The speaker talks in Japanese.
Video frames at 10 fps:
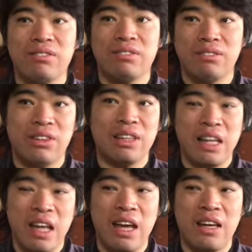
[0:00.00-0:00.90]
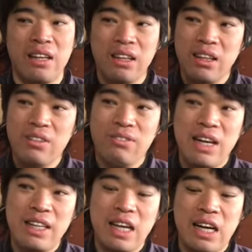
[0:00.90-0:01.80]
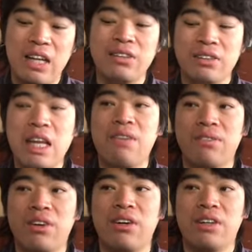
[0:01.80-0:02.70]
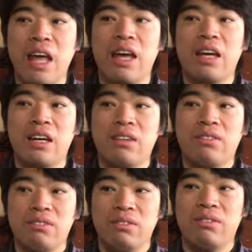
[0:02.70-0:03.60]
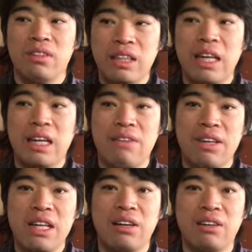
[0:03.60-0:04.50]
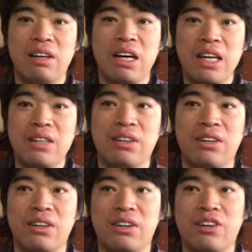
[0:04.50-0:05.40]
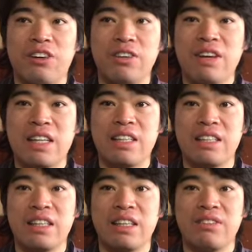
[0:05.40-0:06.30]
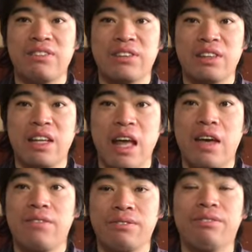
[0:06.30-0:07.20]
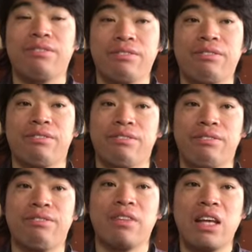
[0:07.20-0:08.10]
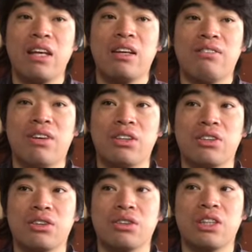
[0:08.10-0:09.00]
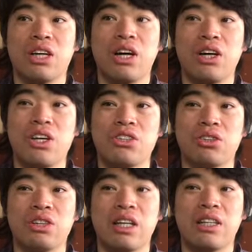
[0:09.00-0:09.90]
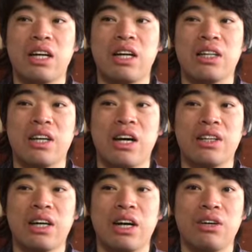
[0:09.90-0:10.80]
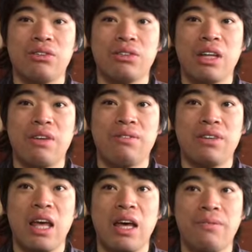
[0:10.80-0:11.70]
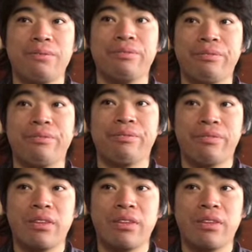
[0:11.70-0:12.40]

もんでね、まあ、ながら運転もね、ね、やめた方がいいと思いますもんでね、うん。まあ、ちょっと社会現象になったからな、ながら運転もね、うん。